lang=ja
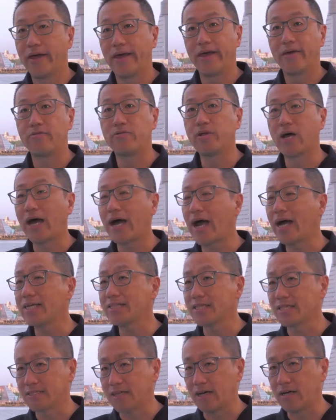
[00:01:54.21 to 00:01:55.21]
う、船会
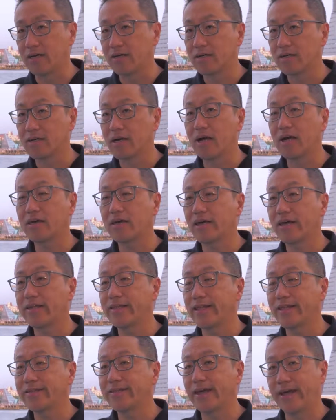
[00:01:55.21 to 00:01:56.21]
社さん、関係
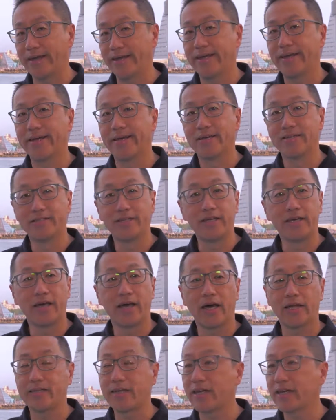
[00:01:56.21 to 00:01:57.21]
団体に
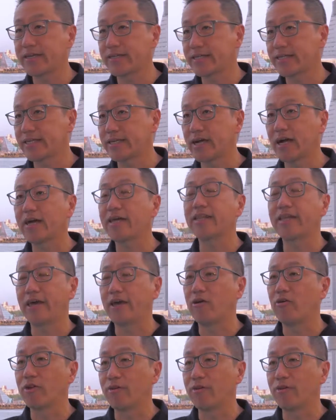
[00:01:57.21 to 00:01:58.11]
働きかけてお